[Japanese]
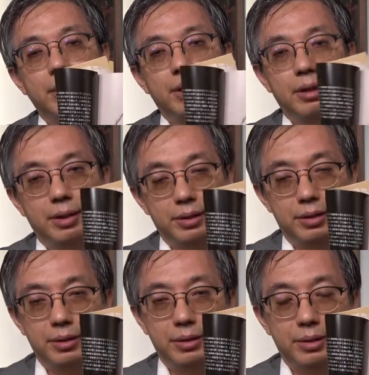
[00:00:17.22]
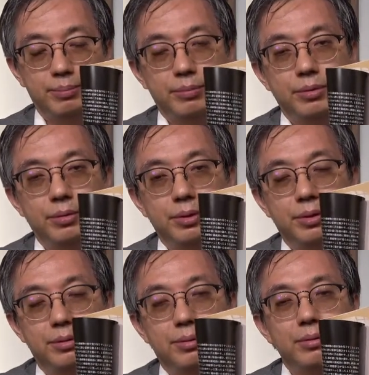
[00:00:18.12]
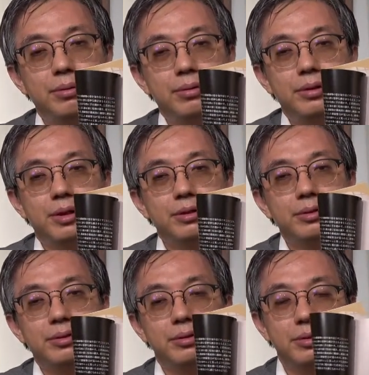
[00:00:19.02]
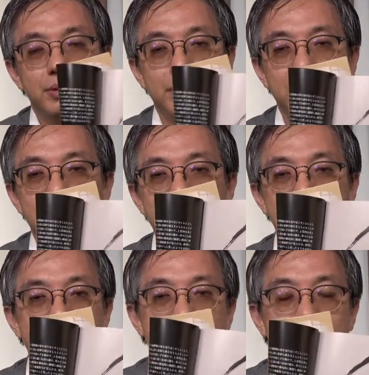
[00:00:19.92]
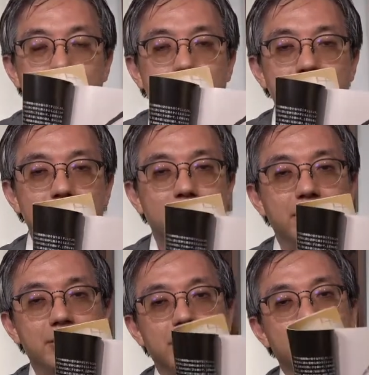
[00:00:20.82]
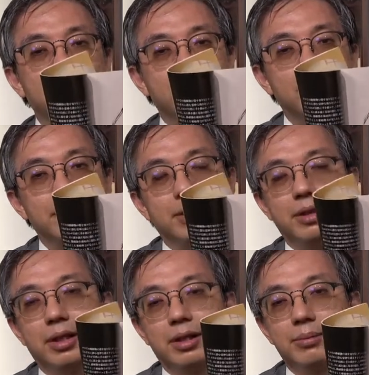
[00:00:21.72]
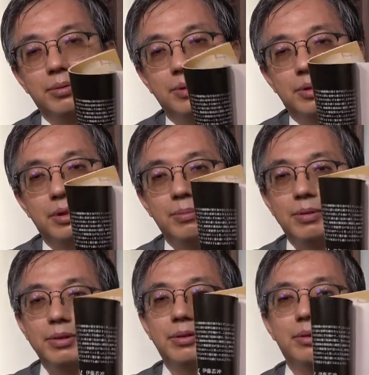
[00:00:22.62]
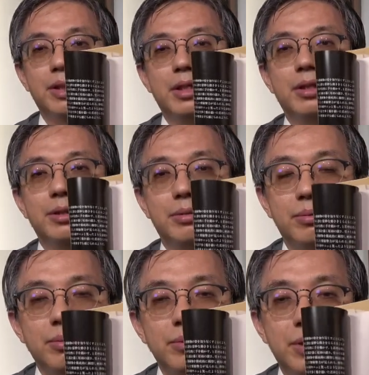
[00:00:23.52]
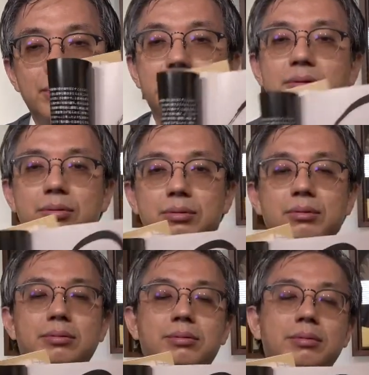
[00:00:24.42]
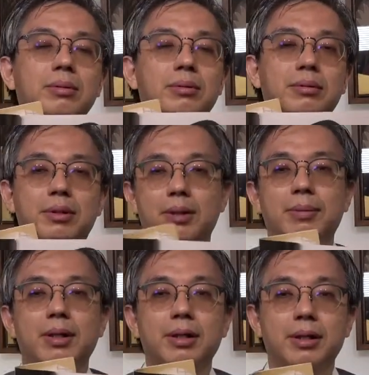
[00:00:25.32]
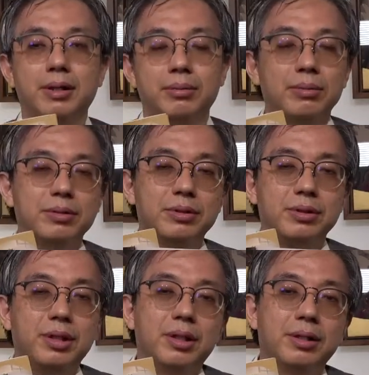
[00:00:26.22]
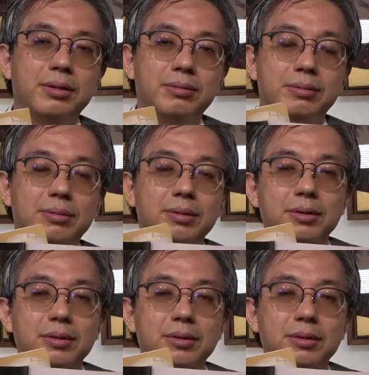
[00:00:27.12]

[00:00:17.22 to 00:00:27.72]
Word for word: はいもう伊藤若冲っていちいち説明しなくてもいいぐらい誰でも知ってますけどね伊藤若冲といえば江戸時代の、